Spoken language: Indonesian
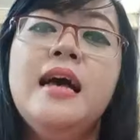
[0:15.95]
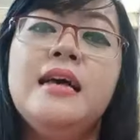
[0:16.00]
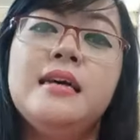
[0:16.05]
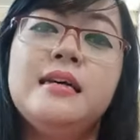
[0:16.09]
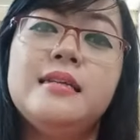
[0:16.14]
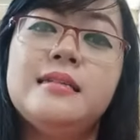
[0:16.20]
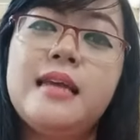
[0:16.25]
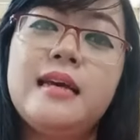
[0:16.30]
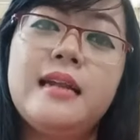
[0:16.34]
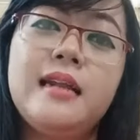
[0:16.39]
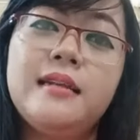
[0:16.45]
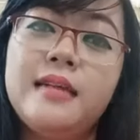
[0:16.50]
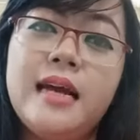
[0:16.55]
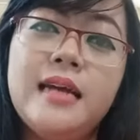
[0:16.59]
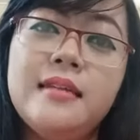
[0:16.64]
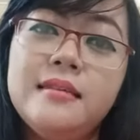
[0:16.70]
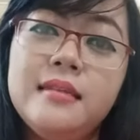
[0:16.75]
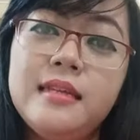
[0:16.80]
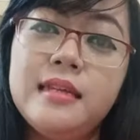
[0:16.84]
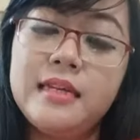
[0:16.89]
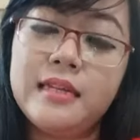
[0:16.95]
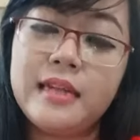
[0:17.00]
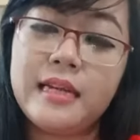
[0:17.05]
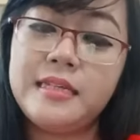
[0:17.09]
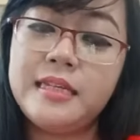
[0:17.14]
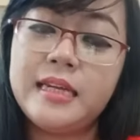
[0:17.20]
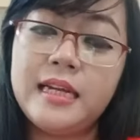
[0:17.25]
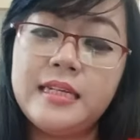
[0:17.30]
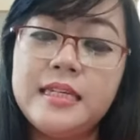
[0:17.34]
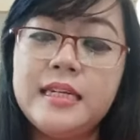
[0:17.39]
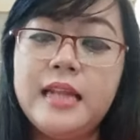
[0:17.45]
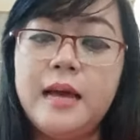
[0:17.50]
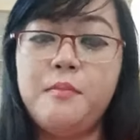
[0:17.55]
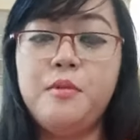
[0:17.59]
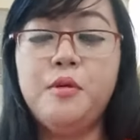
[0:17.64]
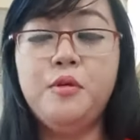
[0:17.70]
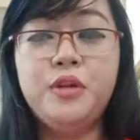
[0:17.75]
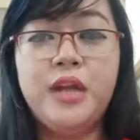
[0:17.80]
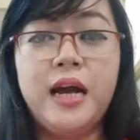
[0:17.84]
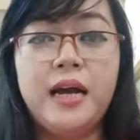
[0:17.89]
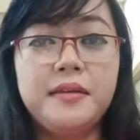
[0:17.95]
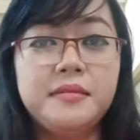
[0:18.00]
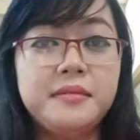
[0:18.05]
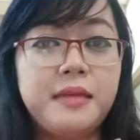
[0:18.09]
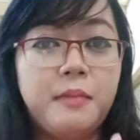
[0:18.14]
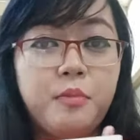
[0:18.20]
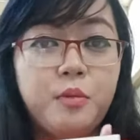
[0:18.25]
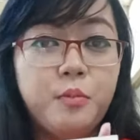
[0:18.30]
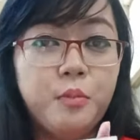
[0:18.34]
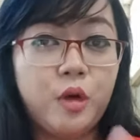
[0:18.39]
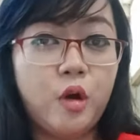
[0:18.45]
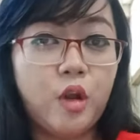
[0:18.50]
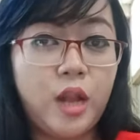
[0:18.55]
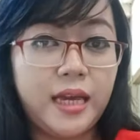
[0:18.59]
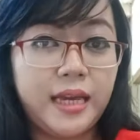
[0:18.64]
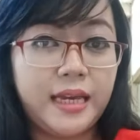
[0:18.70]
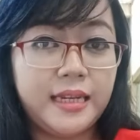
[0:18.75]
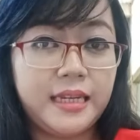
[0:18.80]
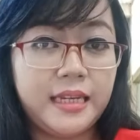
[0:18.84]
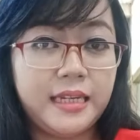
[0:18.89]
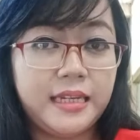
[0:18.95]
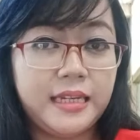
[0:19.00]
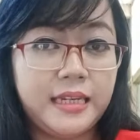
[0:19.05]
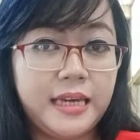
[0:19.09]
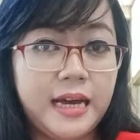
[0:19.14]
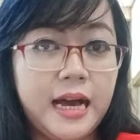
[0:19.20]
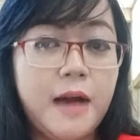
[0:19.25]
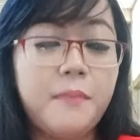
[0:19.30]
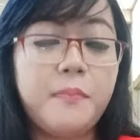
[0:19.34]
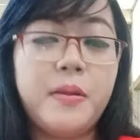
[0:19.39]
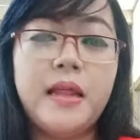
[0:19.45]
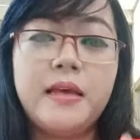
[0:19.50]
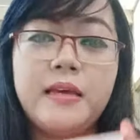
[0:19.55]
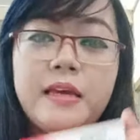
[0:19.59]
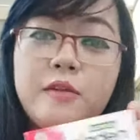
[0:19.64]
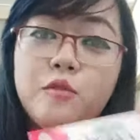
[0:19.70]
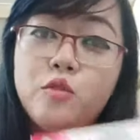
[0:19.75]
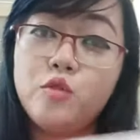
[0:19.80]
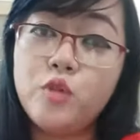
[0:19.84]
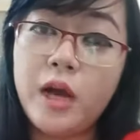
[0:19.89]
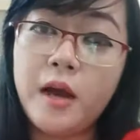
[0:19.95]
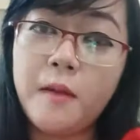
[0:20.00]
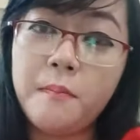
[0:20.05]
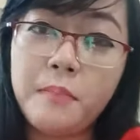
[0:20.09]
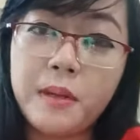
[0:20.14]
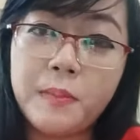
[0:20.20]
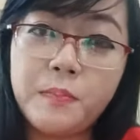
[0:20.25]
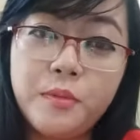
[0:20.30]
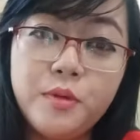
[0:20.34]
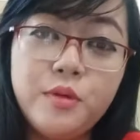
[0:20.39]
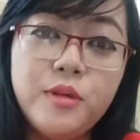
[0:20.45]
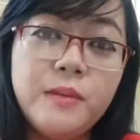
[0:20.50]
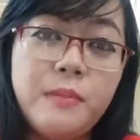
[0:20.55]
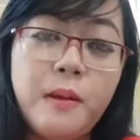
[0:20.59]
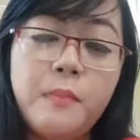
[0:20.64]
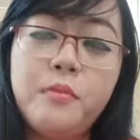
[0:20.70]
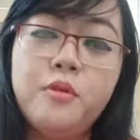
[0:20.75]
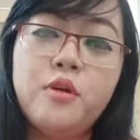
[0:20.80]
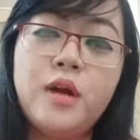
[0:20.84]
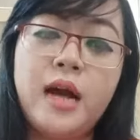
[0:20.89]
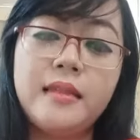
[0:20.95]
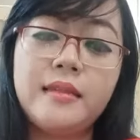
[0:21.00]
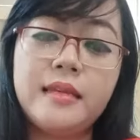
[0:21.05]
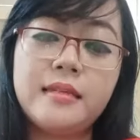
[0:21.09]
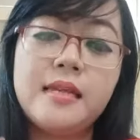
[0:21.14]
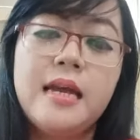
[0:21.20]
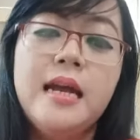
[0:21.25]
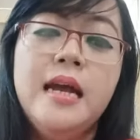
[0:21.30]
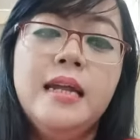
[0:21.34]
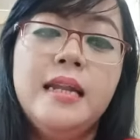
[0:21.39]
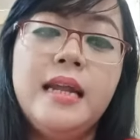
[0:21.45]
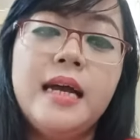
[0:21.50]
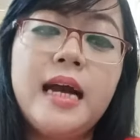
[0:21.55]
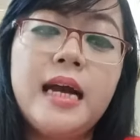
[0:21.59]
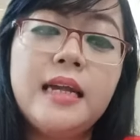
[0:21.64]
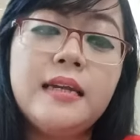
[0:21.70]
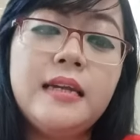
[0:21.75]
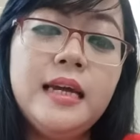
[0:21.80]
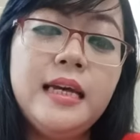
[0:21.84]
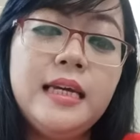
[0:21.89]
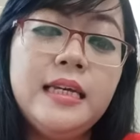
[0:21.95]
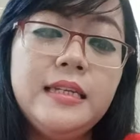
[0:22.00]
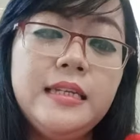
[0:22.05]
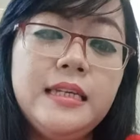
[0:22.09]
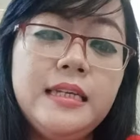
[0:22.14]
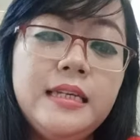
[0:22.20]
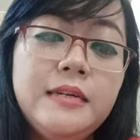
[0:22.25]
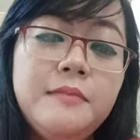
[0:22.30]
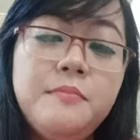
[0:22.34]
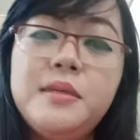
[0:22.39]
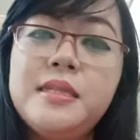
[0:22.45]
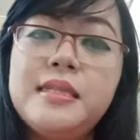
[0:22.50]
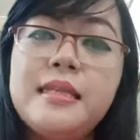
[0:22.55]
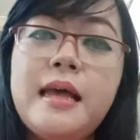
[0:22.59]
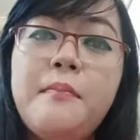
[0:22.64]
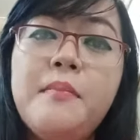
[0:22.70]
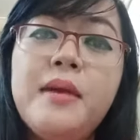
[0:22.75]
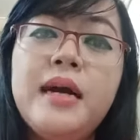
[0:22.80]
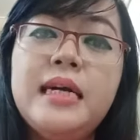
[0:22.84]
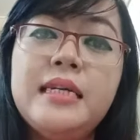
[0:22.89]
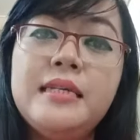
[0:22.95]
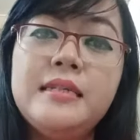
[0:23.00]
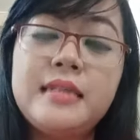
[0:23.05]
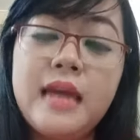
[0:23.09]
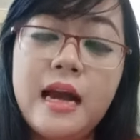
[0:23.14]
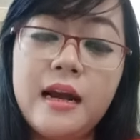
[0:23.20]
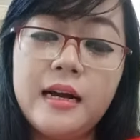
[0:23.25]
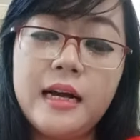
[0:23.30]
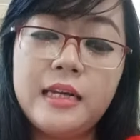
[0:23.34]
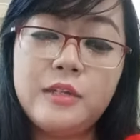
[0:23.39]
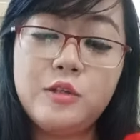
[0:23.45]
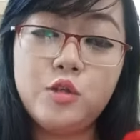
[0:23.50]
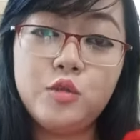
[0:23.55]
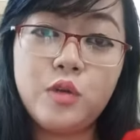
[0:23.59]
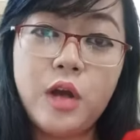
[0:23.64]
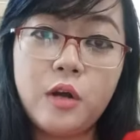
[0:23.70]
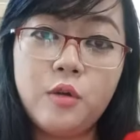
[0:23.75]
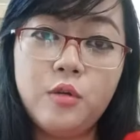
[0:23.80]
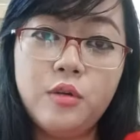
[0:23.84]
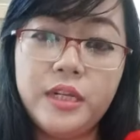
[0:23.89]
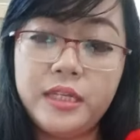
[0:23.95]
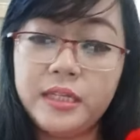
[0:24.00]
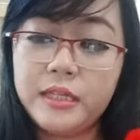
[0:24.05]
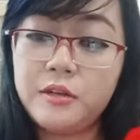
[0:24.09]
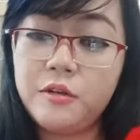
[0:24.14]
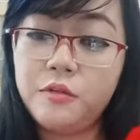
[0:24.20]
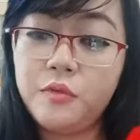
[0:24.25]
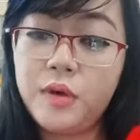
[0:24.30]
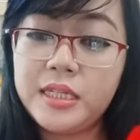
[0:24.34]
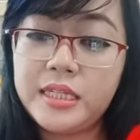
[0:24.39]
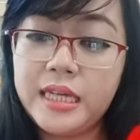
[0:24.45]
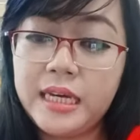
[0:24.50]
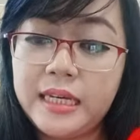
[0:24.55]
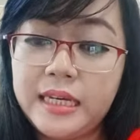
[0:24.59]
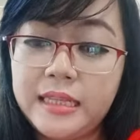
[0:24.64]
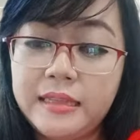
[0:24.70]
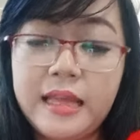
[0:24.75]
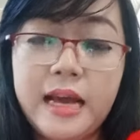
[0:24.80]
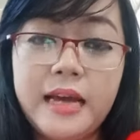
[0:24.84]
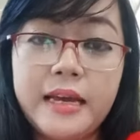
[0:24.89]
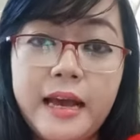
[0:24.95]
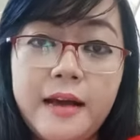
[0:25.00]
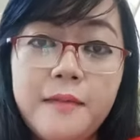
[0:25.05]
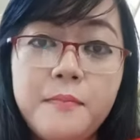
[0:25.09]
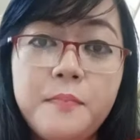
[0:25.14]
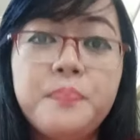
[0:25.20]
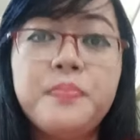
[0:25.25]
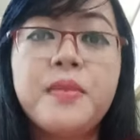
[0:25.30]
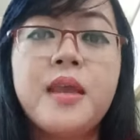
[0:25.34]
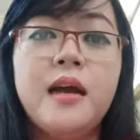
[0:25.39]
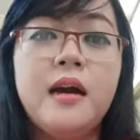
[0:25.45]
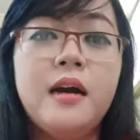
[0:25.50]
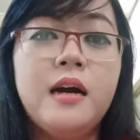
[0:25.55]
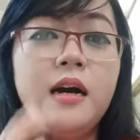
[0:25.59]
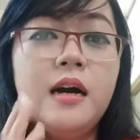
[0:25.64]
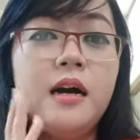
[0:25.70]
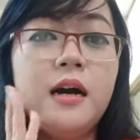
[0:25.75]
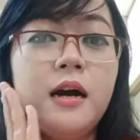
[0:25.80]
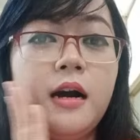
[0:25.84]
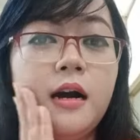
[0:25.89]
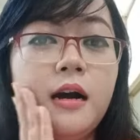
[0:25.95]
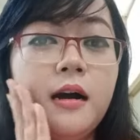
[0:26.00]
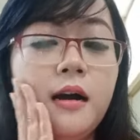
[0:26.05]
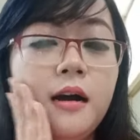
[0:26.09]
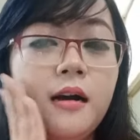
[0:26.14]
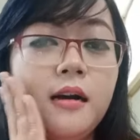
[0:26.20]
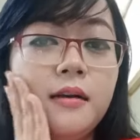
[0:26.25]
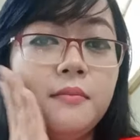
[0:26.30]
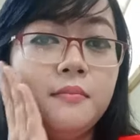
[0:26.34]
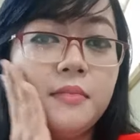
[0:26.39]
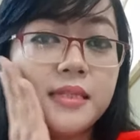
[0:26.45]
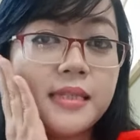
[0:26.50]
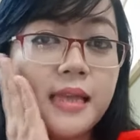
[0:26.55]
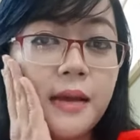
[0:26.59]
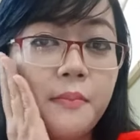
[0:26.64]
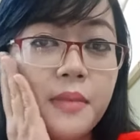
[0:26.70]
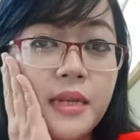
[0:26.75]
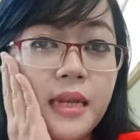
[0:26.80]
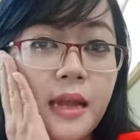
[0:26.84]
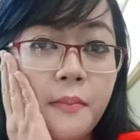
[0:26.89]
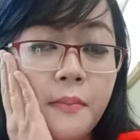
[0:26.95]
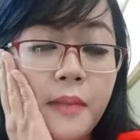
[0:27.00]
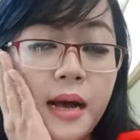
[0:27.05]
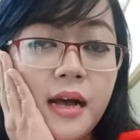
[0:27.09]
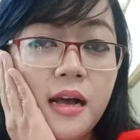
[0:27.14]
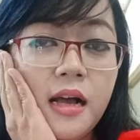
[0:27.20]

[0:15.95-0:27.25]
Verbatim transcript: eh, sarankan rajin-rajin lah menggunakan sabun kolagen ini ya, apalagi yang udah 40 50 ke atas. Nah, karena ini bisa mengencangkan juga kulit wajah kita ya Eh, bisa menambah